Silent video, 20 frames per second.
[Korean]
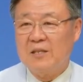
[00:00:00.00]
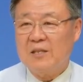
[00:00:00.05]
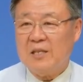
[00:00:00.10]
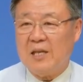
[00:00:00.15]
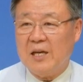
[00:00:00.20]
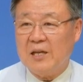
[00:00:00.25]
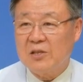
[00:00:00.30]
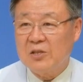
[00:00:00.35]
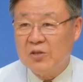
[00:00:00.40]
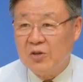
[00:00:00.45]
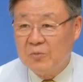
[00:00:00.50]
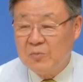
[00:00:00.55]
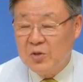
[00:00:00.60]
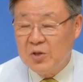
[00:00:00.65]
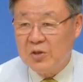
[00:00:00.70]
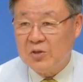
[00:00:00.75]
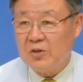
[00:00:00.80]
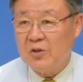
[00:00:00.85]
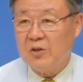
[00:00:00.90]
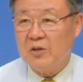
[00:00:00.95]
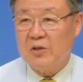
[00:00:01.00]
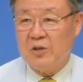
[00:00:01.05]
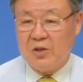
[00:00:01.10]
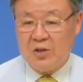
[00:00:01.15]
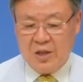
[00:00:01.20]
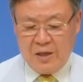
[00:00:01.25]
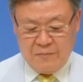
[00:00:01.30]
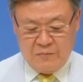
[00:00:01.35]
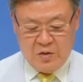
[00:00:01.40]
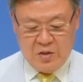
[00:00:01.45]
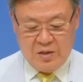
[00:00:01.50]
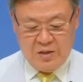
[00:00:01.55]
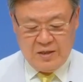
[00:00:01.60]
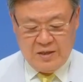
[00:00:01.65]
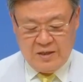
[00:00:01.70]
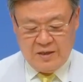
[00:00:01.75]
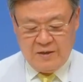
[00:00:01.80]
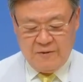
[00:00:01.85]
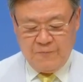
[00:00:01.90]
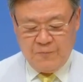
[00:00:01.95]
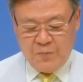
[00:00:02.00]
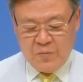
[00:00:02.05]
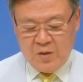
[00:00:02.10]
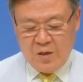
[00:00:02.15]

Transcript: 장점이어서 그렇답니다.